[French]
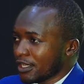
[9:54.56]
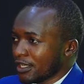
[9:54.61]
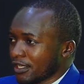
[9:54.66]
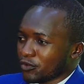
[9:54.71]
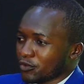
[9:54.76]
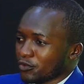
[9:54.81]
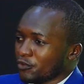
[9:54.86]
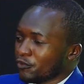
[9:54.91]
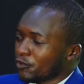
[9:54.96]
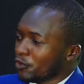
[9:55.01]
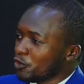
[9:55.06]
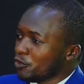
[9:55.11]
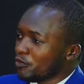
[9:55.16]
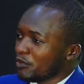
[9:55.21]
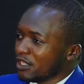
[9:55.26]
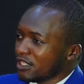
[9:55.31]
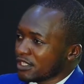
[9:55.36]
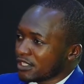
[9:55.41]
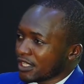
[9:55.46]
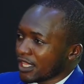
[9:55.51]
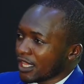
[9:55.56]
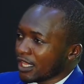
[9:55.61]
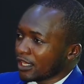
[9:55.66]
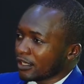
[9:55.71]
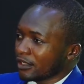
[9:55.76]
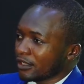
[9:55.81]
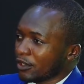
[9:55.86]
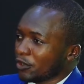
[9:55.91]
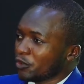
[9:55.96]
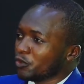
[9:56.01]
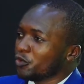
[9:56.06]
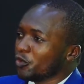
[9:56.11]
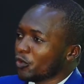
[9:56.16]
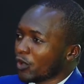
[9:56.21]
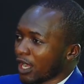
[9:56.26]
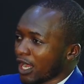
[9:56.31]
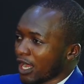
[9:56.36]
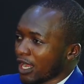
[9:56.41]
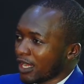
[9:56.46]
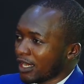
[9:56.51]
Au niveau du ministère, on
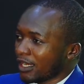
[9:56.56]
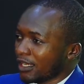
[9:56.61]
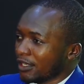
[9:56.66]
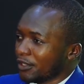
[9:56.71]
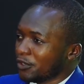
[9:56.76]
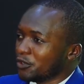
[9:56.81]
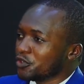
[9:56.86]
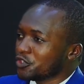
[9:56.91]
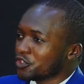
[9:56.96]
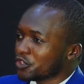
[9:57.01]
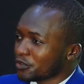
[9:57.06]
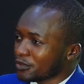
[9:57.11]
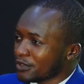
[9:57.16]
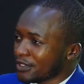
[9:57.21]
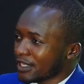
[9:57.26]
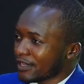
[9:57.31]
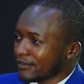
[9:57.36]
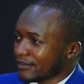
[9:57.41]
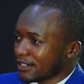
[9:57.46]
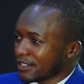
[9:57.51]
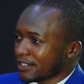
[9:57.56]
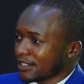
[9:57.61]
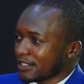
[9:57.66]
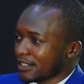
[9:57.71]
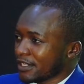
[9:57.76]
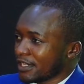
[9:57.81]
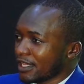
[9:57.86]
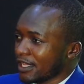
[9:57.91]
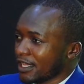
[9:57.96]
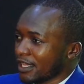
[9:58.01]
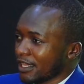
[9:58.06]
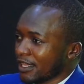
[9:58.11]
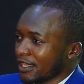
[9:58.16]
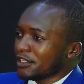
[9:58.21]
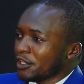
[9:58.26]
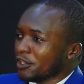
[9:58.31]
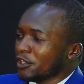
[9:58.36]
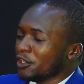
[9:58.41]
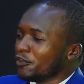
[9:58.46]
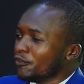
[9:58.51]
aura le gens du FCC.
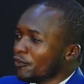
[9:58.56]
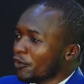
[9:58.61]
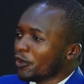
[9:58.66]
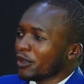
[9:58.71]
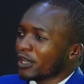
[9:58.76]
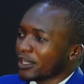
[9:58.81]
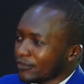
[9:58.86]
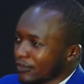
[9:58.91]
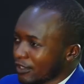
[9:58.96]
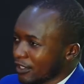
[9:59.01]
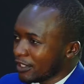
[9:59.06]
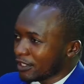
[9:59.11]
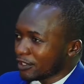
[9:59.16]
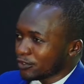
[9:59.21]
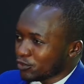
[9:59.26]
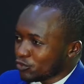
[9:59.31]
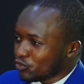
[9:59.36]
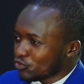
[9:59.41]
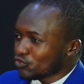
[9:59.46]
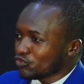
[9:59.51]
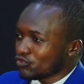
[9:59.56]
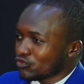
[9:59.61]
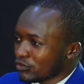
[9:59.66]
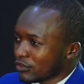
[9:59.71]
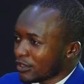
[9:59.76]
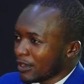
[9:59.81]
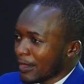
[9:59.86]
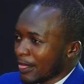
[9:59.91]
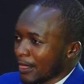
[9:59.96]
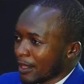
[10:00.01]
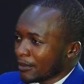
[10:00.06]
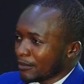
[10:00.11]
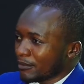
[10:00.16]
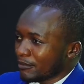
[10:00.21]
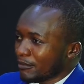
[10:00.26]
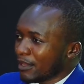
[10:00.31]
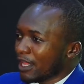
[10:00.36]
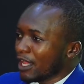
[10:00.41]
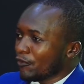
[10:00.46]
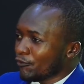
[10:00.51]
Ils, ils vont revenir toujours.
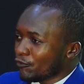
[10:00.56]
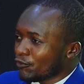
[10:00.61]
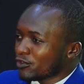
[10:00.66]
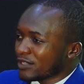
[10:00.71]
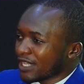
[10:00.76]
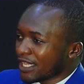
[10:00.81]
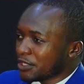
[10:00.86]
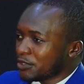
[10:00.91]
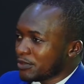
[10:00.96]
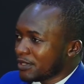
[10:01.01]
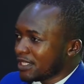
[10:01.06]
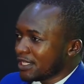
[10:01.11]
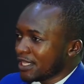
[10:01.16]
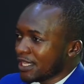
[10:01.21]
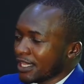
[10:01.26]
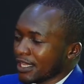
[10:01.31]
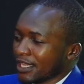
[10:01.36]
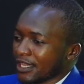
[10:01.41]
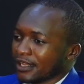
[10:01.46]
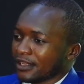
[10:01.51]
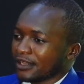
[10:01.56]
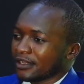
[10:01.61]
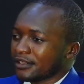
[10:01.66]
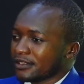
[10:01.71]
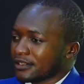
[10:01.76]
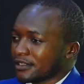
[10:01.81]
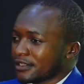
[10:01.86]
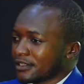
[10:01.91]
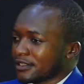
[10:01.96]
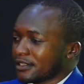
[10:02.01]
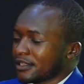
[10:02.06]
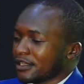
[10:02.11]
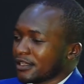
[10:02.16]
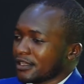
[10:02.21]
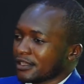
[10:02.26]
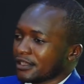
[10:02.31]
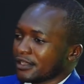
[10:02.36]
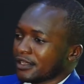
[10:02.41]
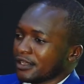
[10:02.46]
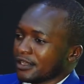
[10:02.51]
Mais vous accusez c'est euh,
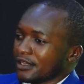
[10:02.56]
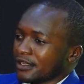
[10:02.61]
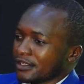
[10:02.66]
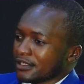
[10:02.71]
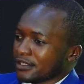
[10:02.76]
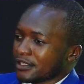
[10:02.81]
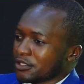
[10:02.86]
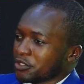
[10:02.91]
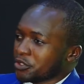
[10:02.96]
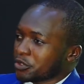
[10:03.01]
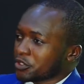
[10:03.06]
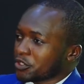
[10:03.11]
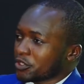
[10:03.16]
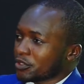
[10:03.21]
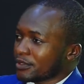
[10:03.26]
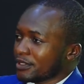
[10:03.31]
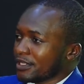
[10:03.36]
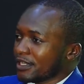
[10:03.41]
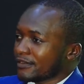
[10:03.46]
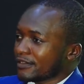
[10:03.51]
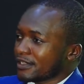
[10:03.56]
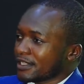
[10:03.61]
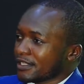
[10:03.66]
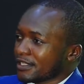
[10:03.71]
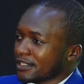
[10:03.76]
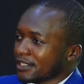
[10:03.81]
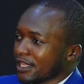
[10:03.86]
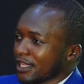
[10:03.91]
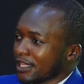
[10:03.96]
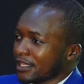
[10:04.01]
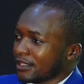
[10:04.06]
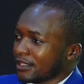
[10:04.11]
ces c'est urgent fcc